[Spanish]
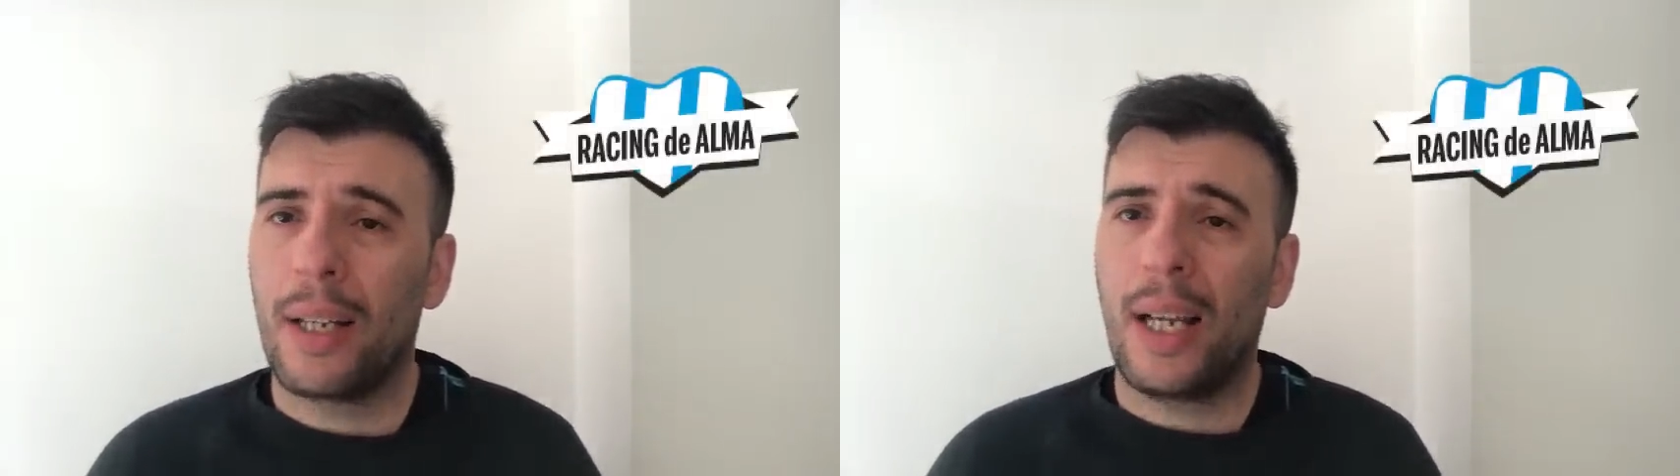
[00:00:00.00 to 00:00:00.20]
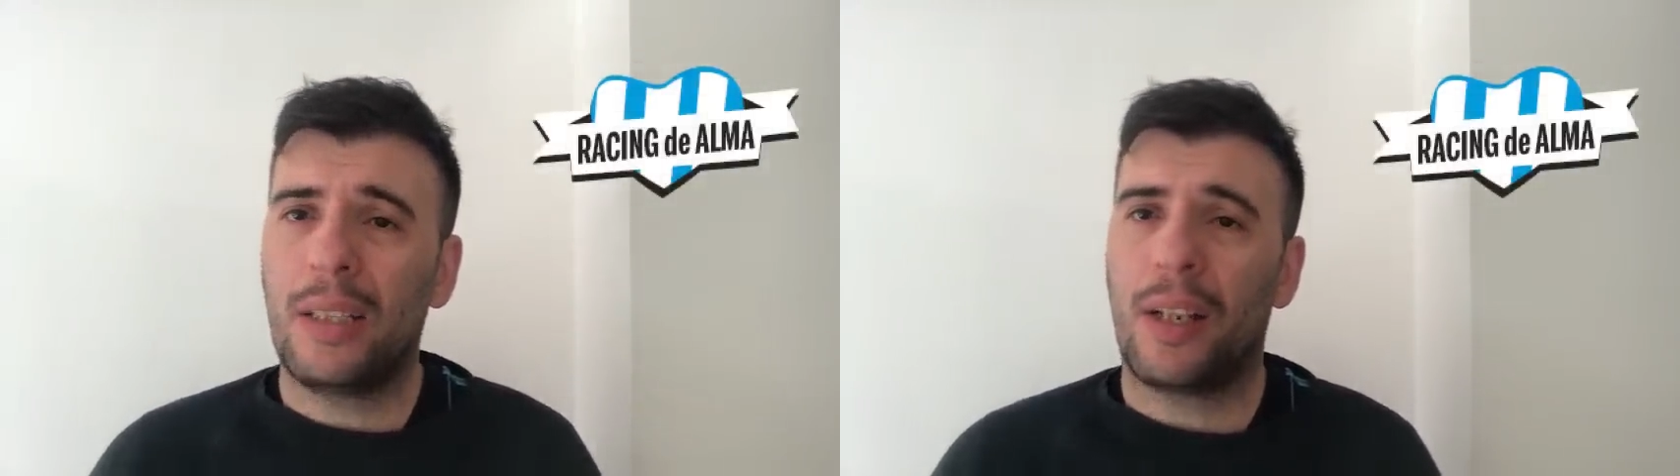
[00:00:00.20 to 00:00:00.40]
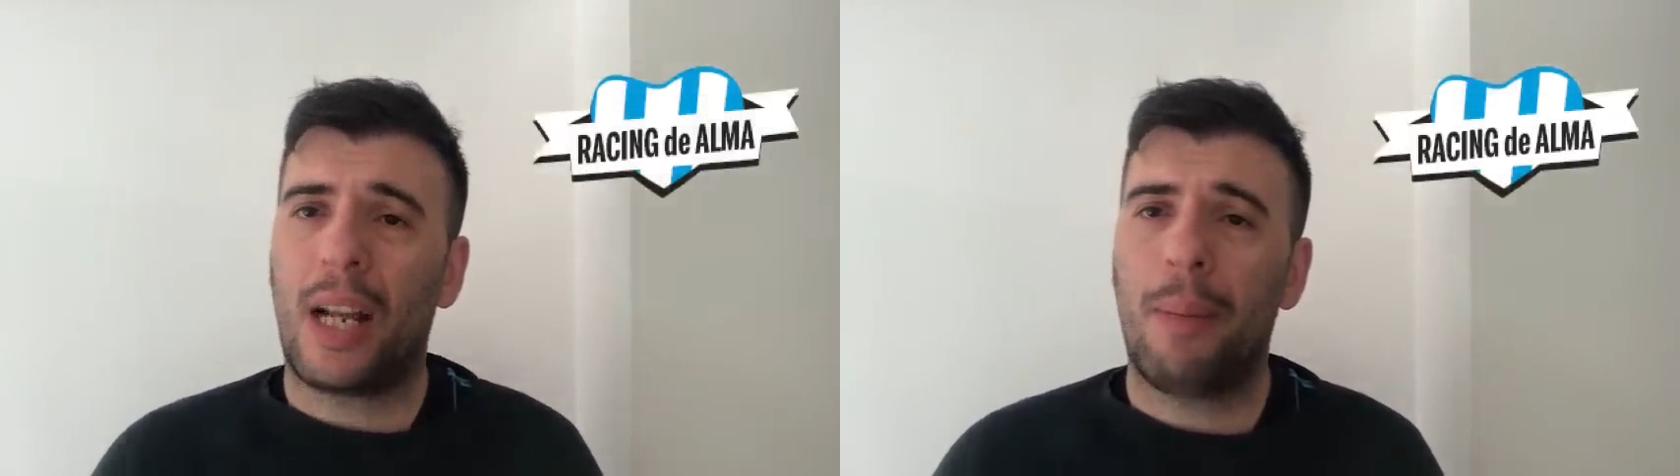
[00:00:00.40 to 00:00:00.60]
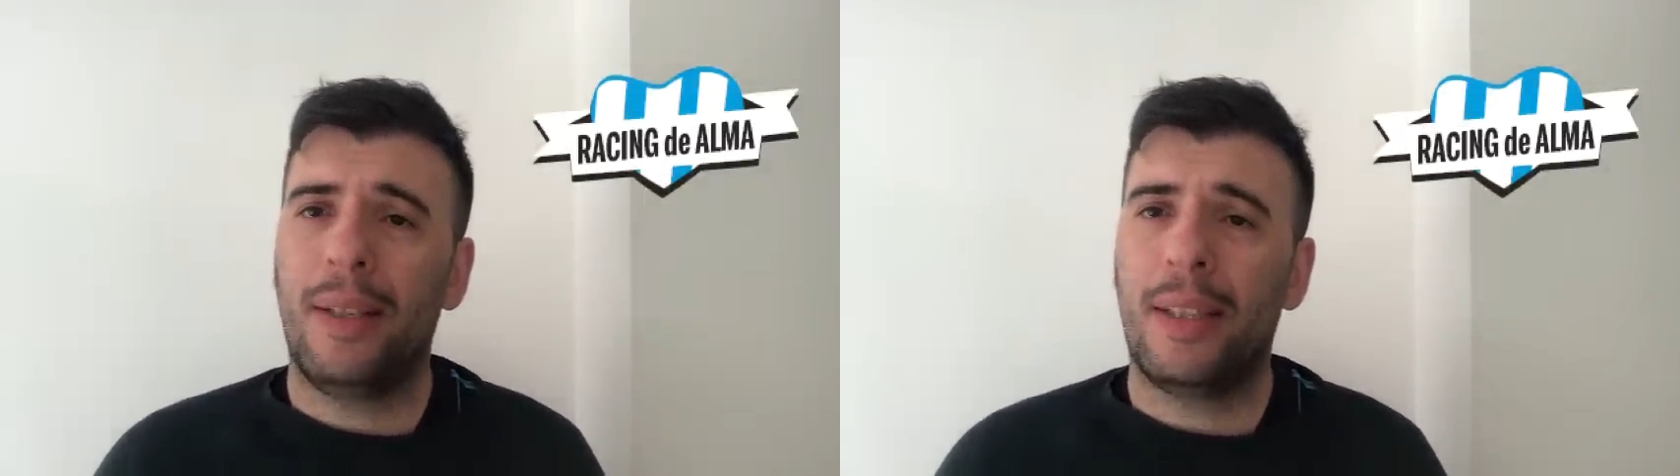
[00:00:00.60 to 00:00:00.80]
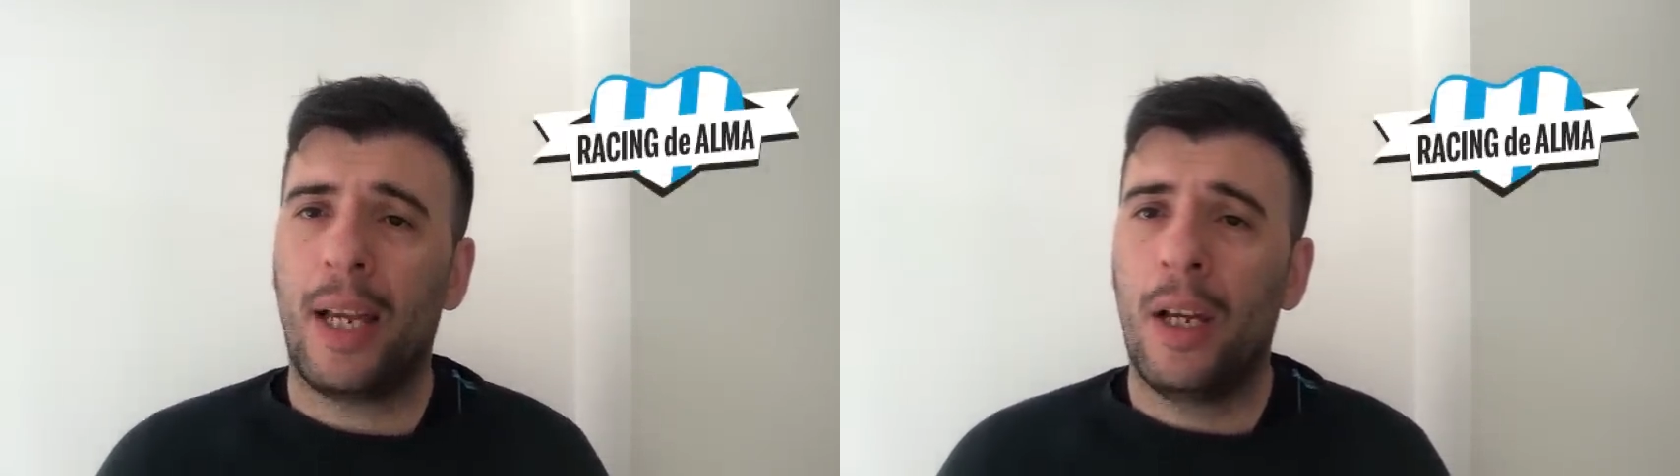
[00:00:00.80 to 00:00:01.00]
que es
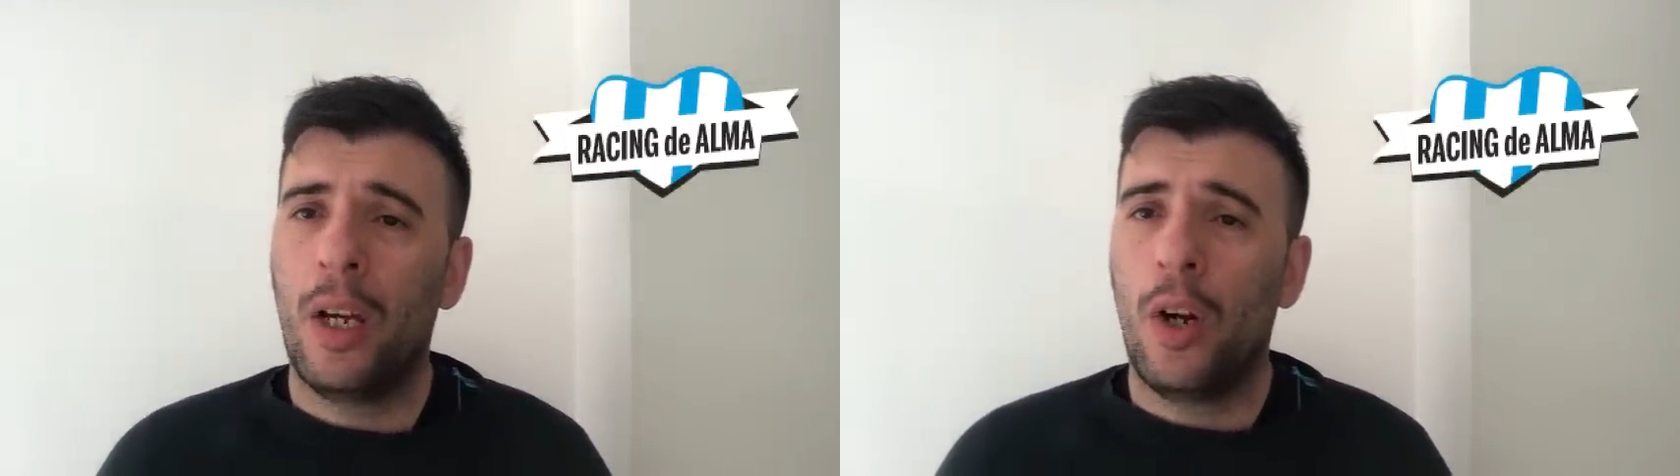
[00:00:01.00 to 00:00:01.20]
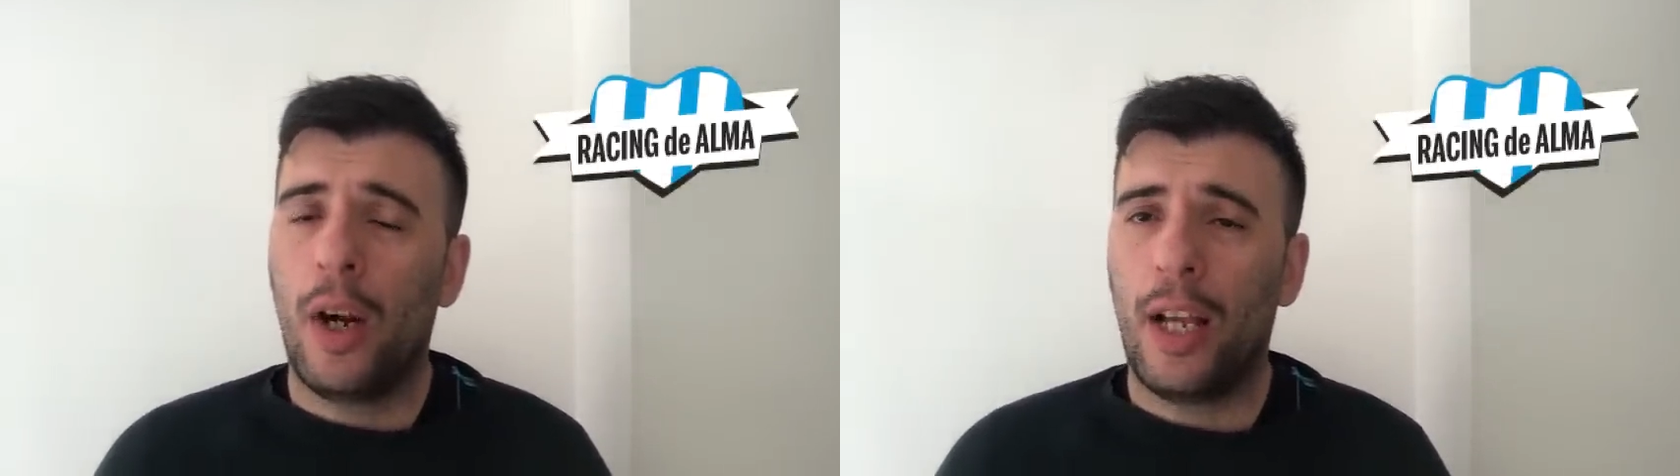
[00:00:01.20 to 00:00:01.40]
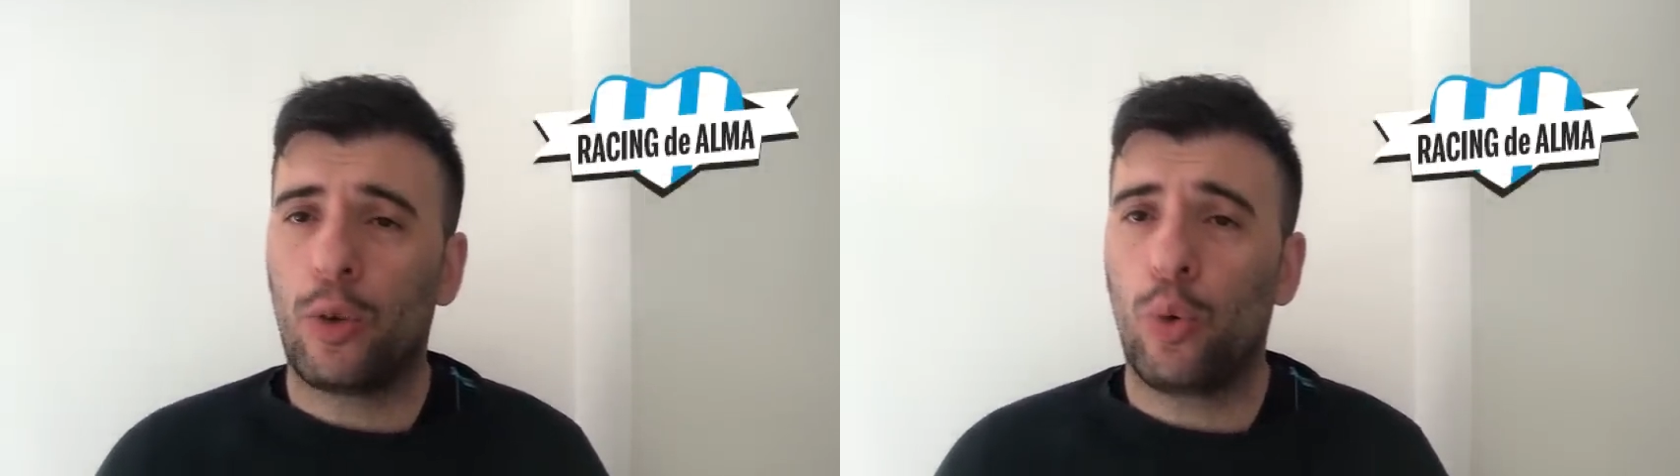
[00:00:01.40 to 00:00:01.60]
realmente es